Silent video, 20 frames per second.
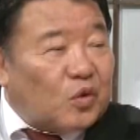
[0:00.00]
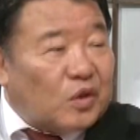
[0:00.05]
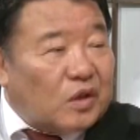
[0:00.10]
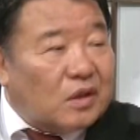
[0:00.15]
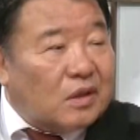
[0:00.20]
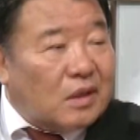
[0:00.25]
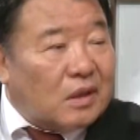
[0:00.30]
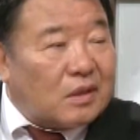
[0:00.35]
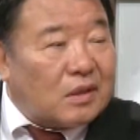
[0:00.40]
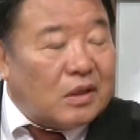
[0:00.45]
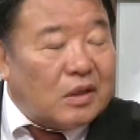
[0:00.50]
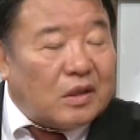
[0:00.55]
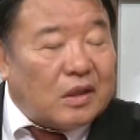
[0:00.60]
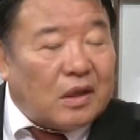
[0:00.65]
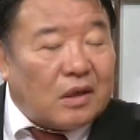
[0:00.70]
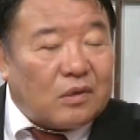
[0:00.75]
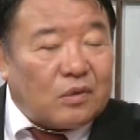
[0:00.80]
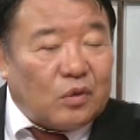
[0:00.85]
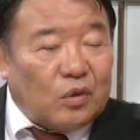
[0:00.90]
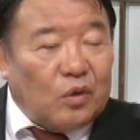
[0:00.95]
言わせていた
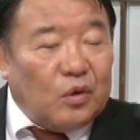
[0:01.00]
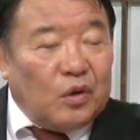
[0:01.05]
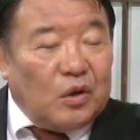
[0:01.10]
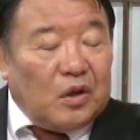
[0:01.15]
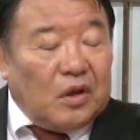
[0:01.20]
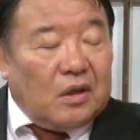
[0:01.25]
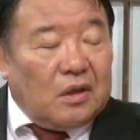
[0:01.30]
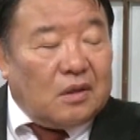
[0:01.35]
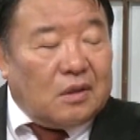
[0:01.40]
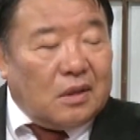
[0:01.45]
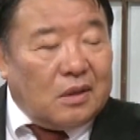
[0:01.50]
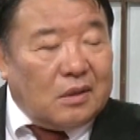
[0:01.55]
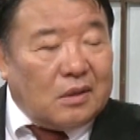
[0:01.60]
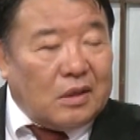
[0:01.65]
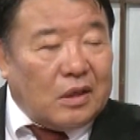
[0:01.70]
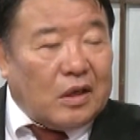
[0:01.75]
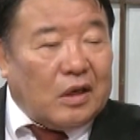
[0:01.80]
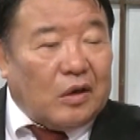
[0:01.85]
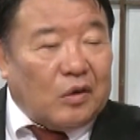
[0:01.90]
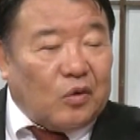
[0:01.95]
だくと、はい、先
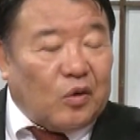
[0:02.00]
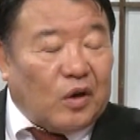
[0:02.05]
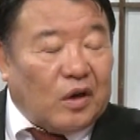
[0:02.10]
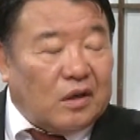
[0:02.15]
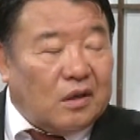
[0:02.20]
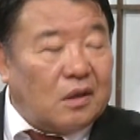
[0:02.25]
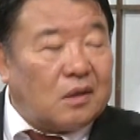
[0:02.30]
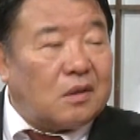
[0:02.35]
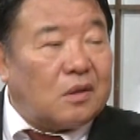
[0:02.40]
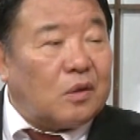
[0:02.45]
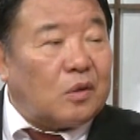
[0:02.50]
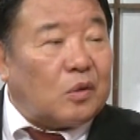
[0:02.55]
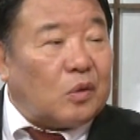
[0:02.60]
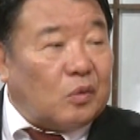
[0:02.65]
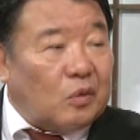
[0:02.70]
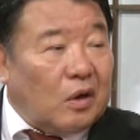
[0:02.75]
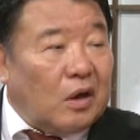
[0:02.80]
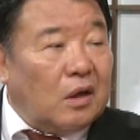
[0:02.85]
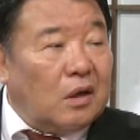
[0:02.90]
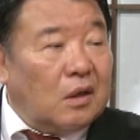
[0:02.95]
生がご覧になってるの
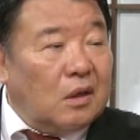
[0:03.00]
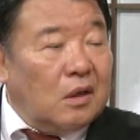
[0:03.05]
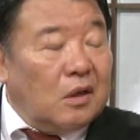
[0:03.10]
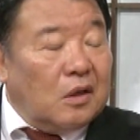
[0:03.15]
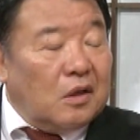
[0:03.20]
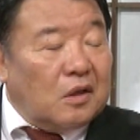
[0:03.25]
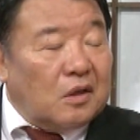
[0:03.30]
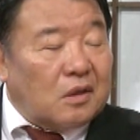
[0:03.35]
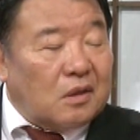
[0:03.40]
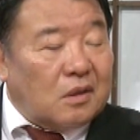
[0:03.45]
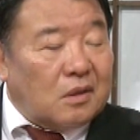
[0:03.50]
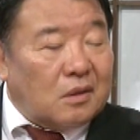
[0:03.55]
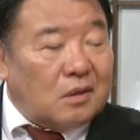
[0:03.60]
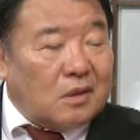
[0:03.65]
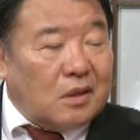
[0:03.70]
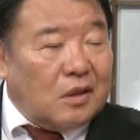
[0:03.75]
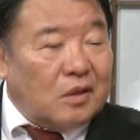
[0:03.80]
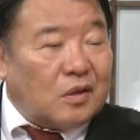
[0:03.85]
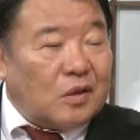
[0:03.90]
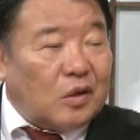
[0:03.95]
は
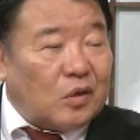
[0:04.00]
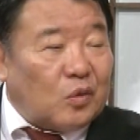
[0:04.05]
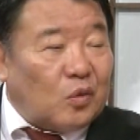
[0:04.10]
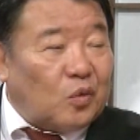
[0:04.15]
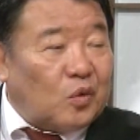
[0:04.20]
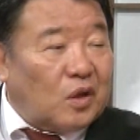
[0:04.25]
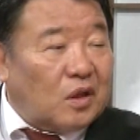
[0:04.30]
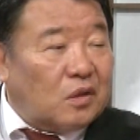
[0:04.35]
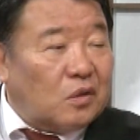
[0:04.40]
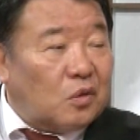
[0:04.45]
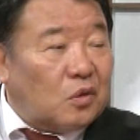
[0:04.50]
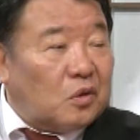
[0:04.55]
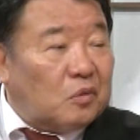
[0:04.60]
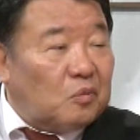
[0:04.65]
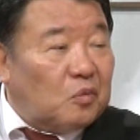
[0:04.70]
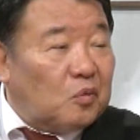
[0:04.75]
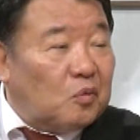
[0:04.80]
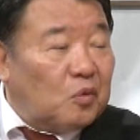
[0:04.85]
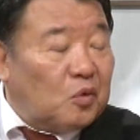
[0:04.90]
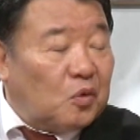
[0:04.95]
先生と同じように
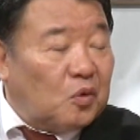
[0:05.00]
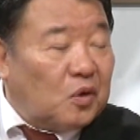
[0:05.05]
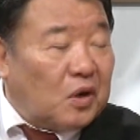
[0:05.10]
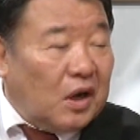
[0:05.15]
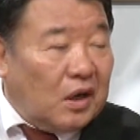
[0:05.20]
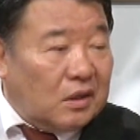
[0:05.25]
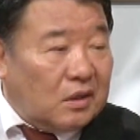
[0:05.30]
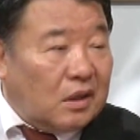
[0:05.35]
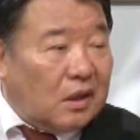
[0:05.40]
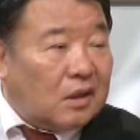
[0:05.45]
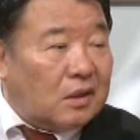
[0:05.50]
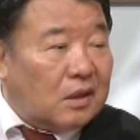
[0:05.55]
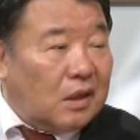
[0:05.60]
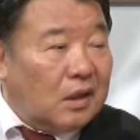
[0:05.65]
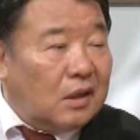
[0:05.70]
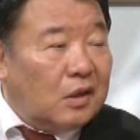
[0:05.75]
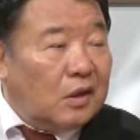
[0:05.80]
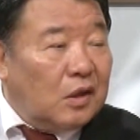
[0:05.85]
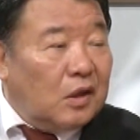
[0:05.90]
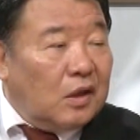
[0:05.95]
ものを書いたり
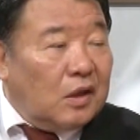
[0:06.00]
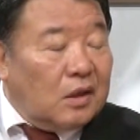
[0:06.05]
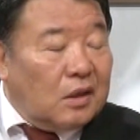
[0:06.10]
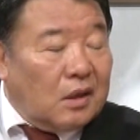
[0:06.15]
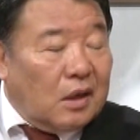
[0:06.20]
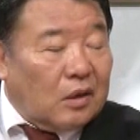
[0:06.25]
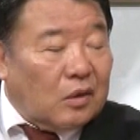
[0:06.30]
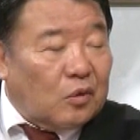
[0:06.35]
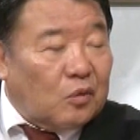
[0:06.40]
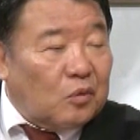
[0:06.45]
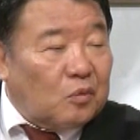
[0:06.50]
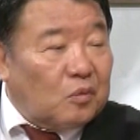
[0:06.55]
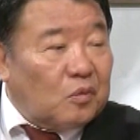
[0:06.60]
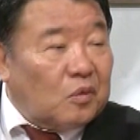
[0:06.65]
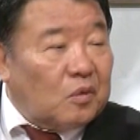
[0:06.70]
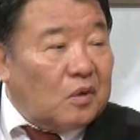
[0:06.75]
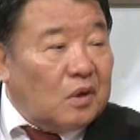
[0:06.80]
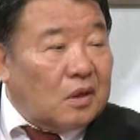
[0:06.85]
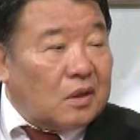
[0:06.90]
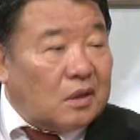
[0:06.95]
ね、あの
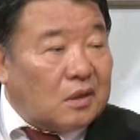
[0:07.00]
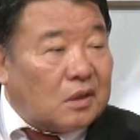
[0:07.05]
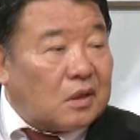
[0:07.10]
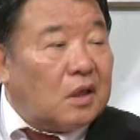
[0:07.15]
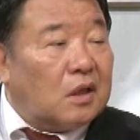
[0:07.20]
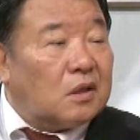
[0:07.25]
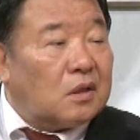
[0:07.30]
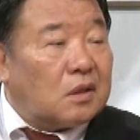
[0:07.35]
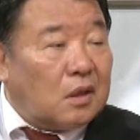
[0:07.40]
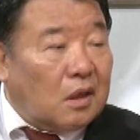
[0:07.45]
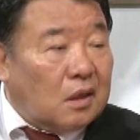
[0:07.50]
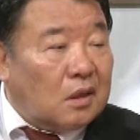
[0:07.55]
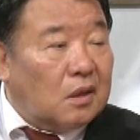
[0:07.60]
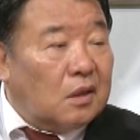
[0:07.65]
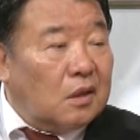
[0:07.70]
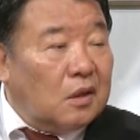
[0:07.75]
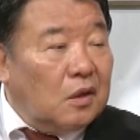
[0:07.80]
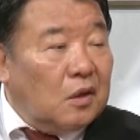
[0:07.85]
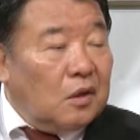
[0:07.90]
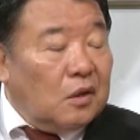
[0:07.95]
発言したり
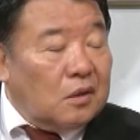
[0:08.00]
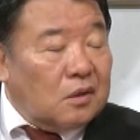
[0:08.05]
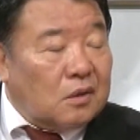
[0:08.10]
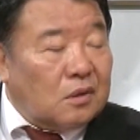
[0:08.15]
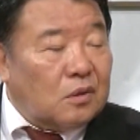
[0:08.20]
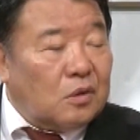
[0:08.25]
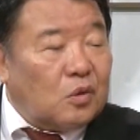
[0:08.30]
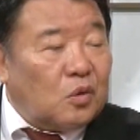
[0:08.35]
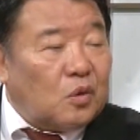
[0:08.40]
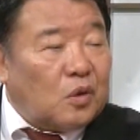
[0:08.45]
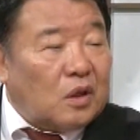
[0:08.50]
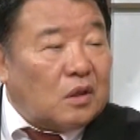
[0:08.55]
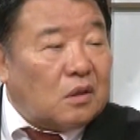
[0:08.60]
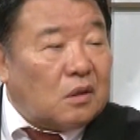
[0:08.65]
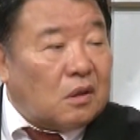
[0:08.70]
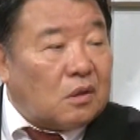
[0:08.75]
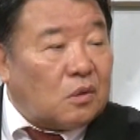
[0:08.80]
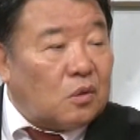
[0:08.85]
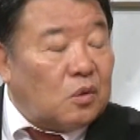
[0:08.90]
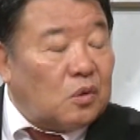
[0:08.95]
する人たち
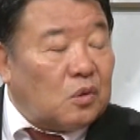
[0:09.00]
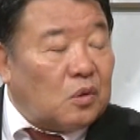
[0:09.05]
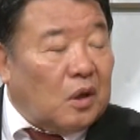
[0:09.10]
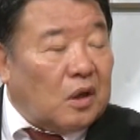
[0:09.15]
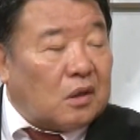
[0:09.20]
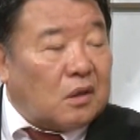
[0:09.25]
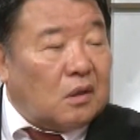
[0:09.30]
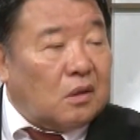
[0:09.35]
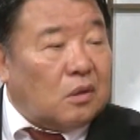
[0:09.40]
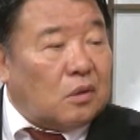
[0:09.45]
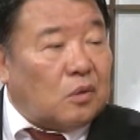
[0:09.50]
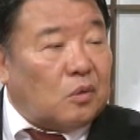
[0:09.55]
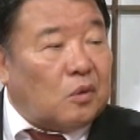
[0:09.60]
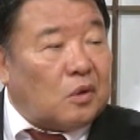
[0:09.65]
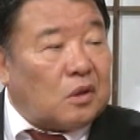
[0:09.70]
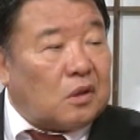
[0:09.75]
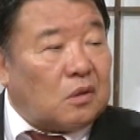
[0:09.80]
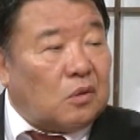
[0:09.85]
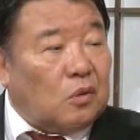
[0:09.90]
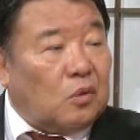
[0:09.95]
はそういう人はっきりと
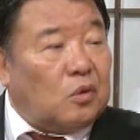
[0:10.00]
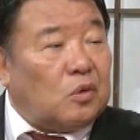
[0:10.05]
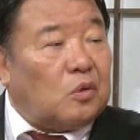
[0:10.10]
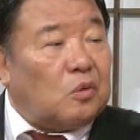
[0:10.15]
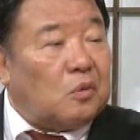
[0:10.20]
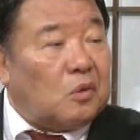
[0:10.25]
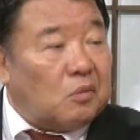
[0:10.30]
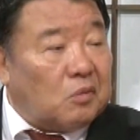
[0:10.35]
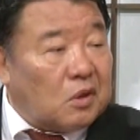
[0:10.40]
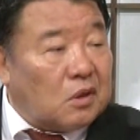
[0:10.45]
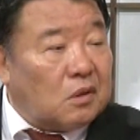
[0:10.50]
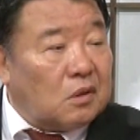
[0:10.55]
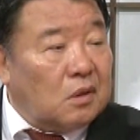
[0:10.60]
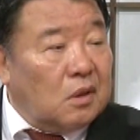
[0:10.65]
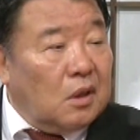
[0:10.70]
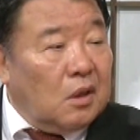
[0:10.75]
私は多いと思います、